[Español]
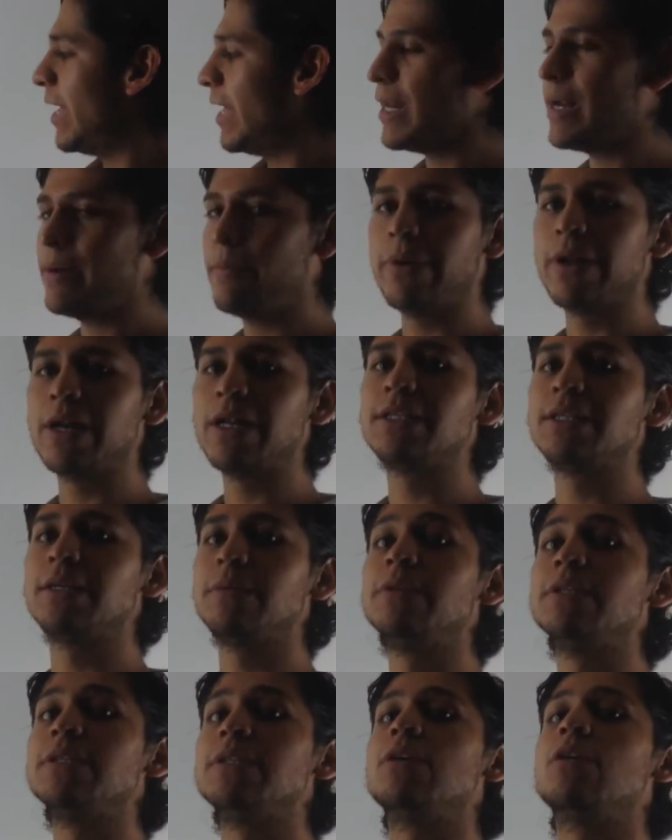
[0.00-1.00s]
era para el
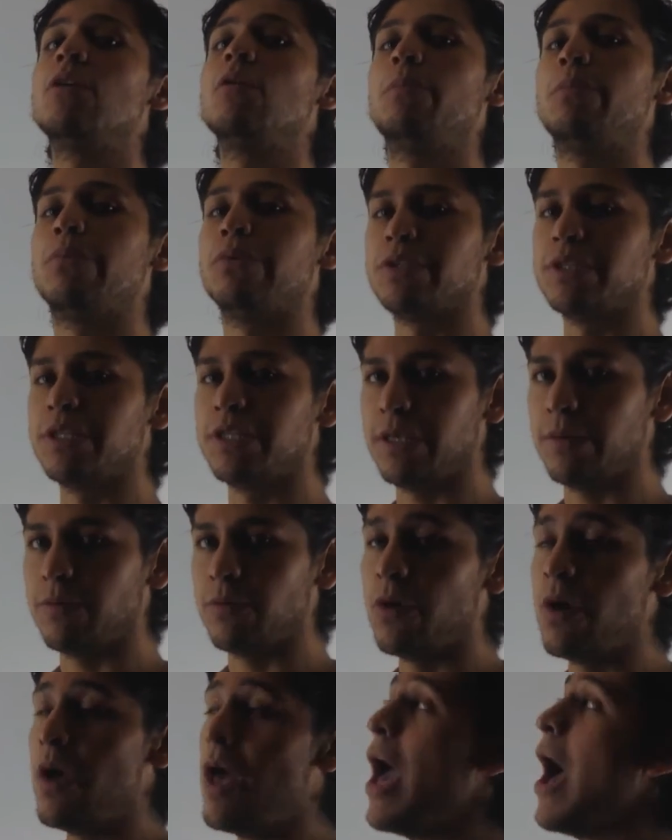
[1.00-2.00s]
semiciclo positivo.
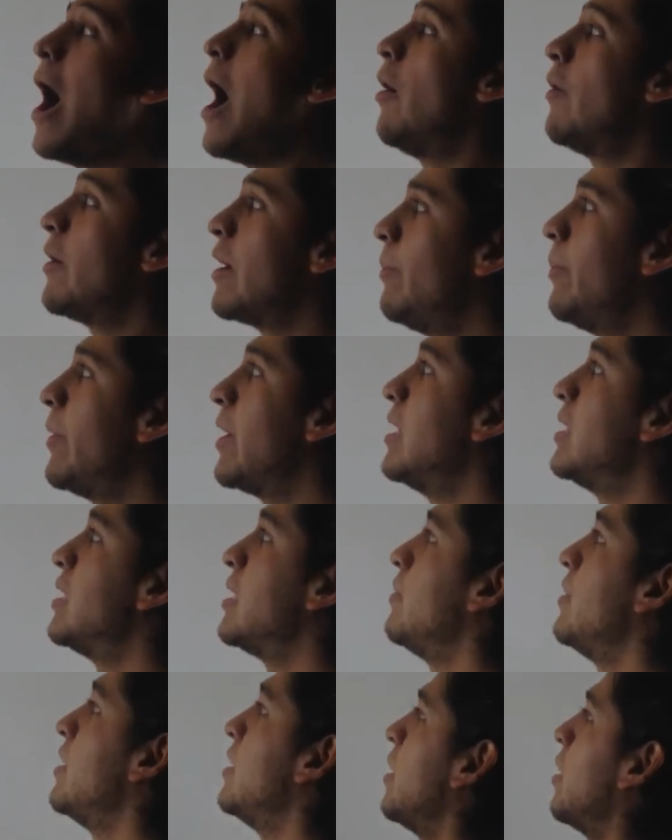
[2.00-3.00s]
Ahora para el
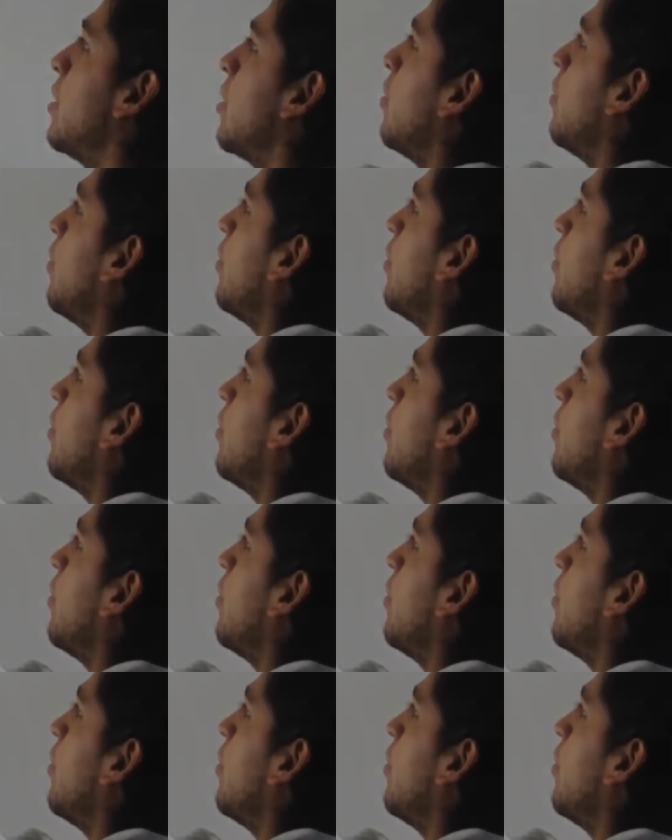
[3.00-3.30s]
semiciclo